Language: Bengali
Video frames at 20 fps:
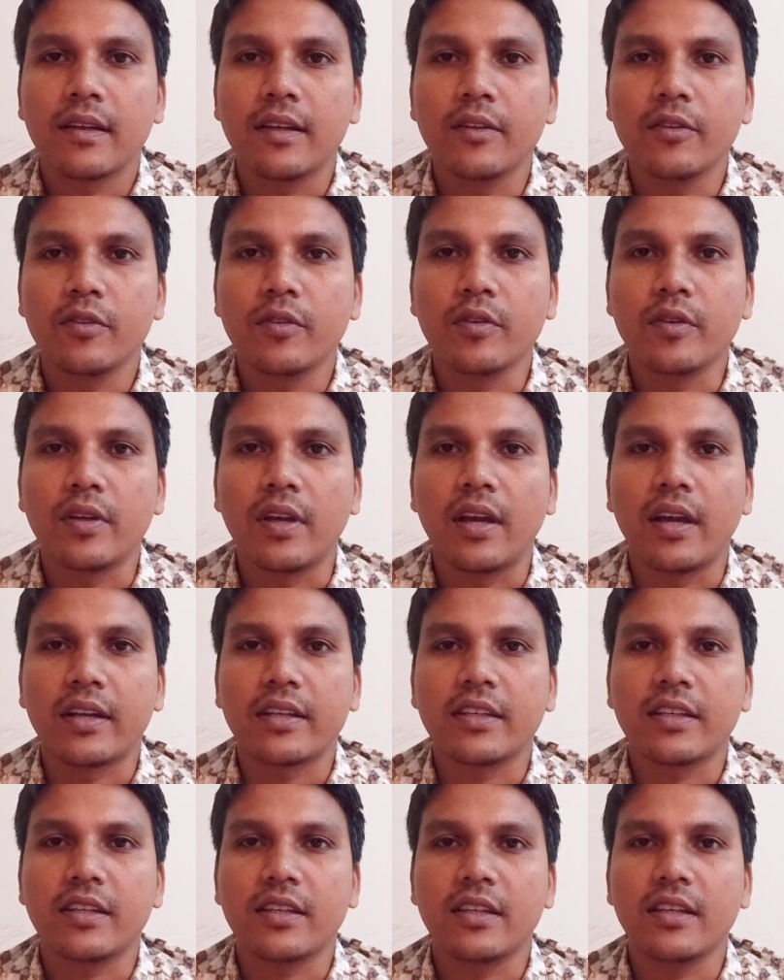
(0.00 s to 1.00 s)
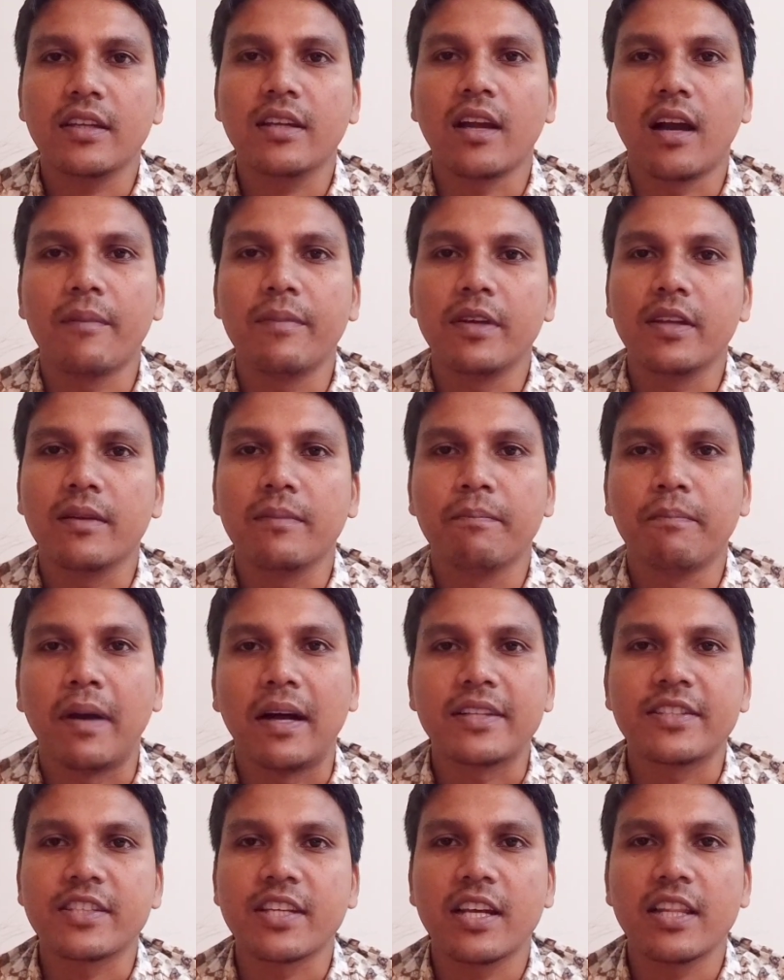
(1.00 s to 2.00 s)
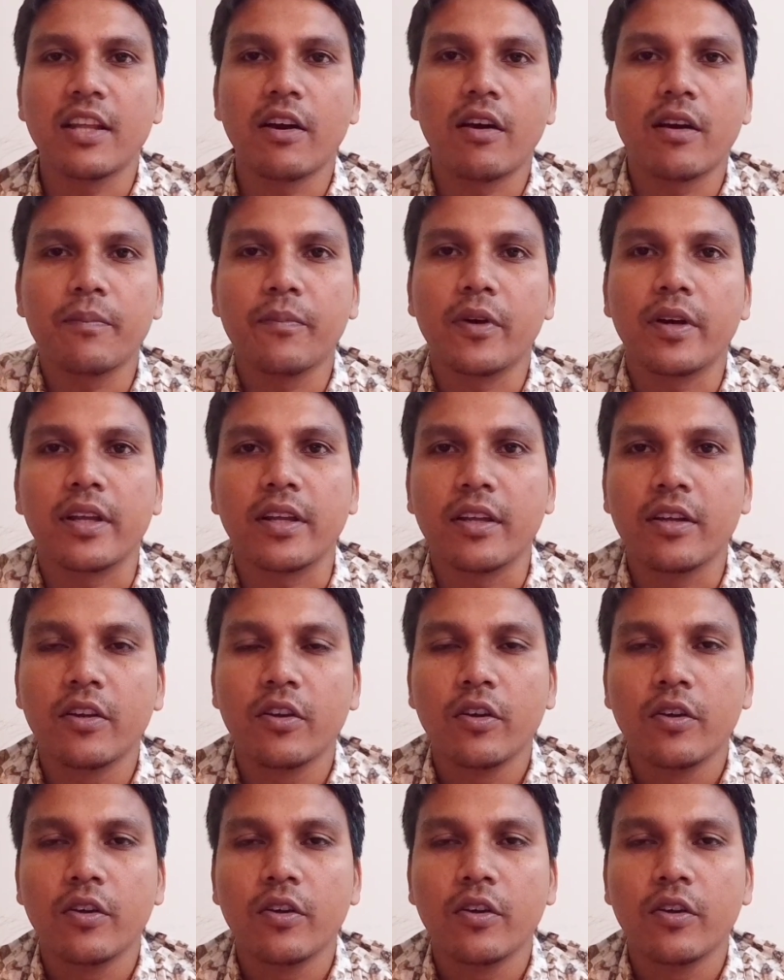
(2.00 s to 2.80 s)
কিন্তু একটি গাভী বাচ্চা দেওয়ার পরে